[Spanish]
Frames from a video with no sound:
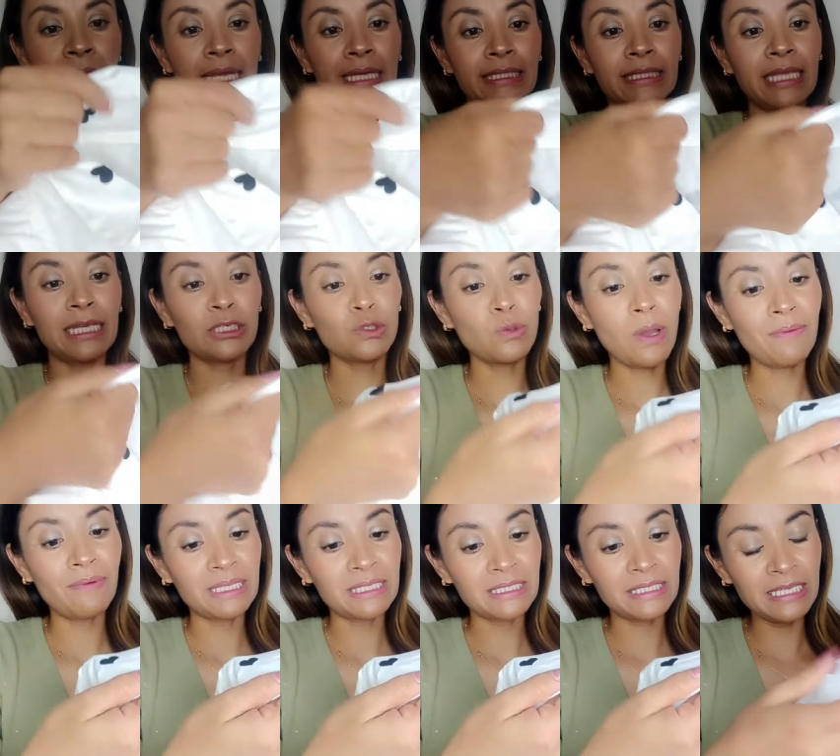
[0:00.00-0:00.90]
Está
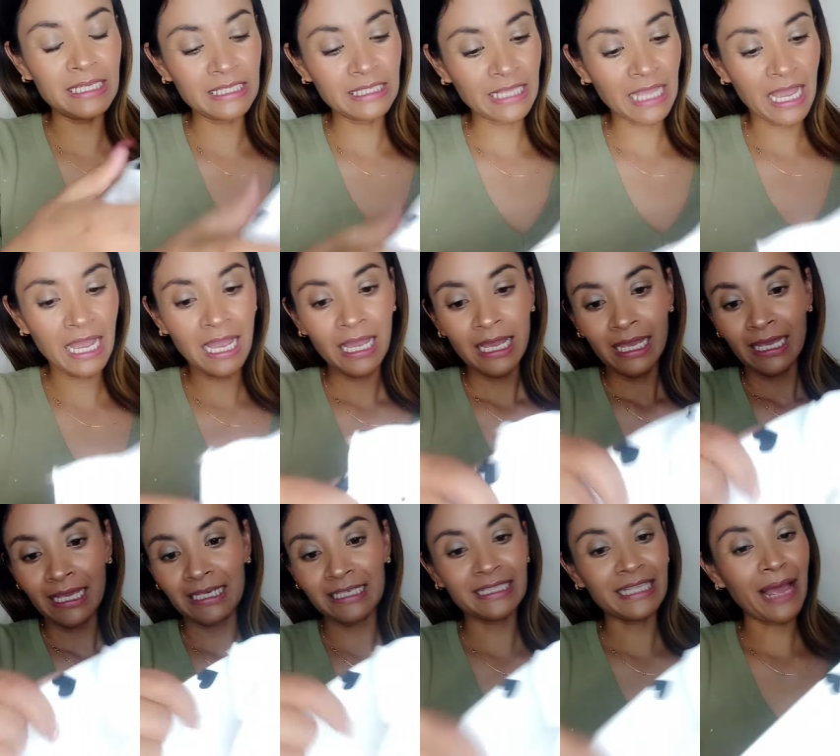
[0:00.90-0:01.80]
suavecita.
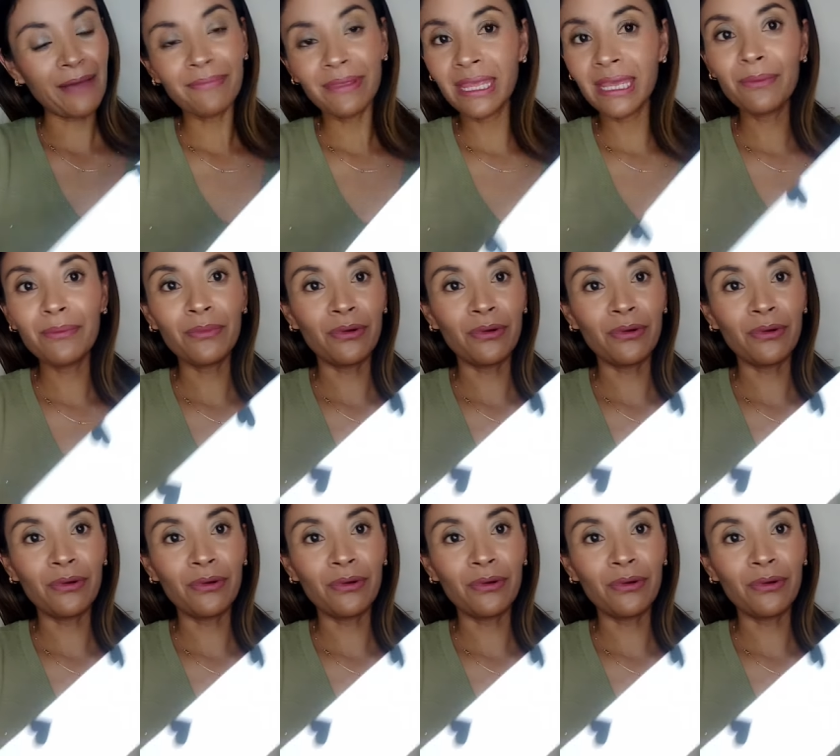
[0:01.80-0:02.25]
Está bien